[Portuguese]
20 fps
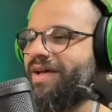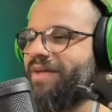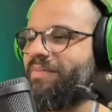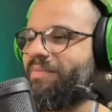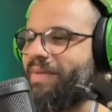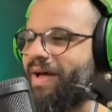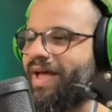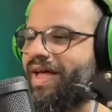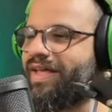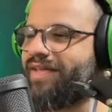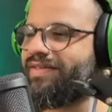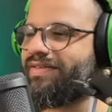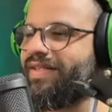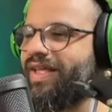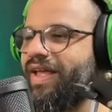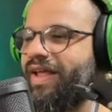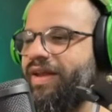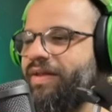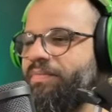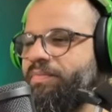Mas,
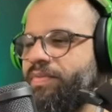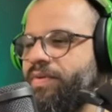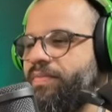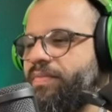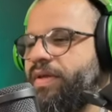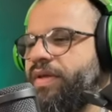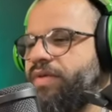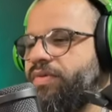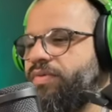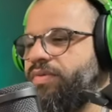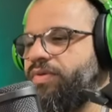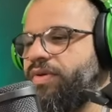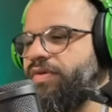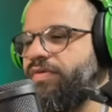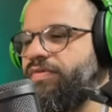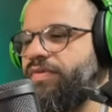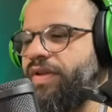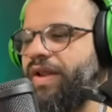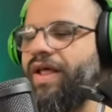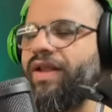né, ele primeiro o
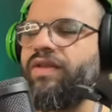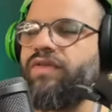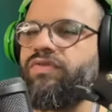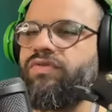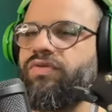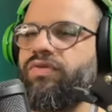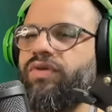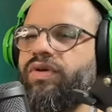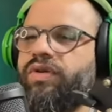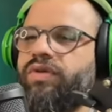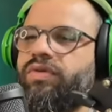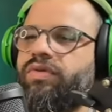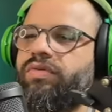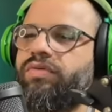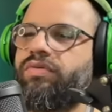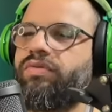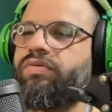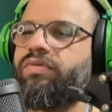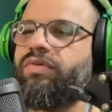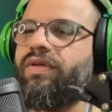que viralizou aí no,
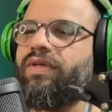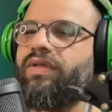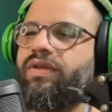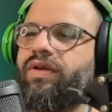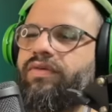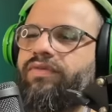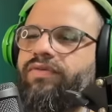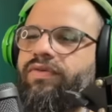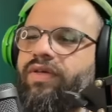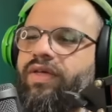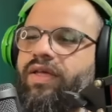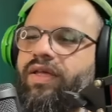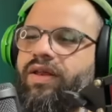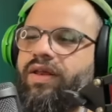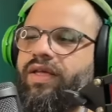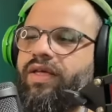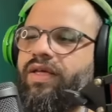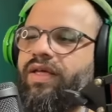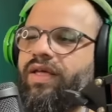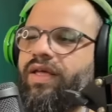no Twitter foi
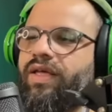ele